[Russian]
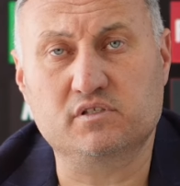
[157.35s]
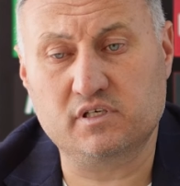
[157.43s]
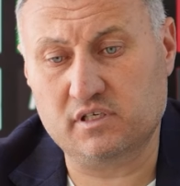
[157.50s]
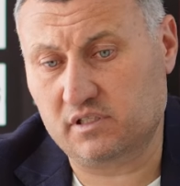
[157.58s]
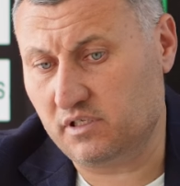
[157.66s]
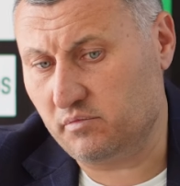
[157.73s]
За
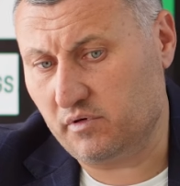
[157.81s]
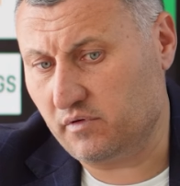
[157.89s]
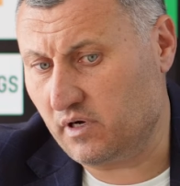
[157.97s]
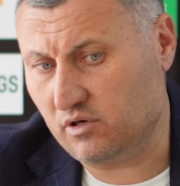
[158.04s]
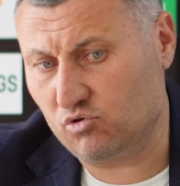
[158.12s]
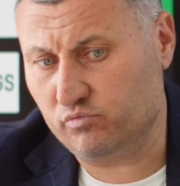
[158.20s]
это им
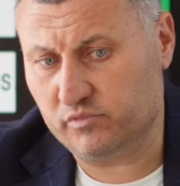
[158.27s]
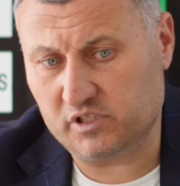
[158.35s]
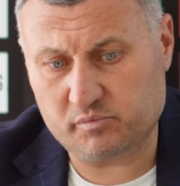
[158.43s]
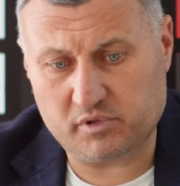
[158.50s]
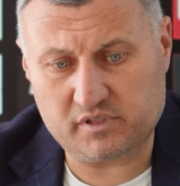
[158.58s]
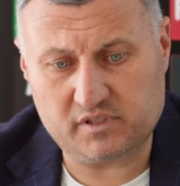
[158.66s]

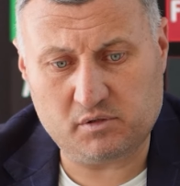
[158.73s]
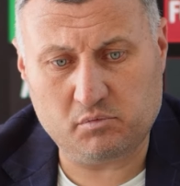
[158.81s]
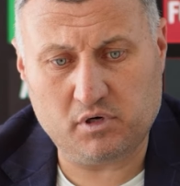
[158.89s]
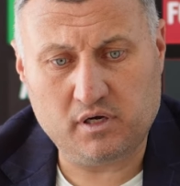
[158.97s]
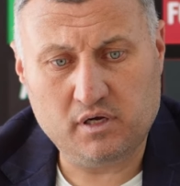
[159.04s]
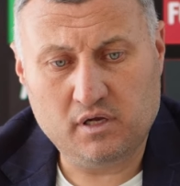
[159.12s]
огромное
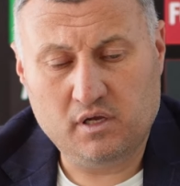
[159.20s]
спасибо.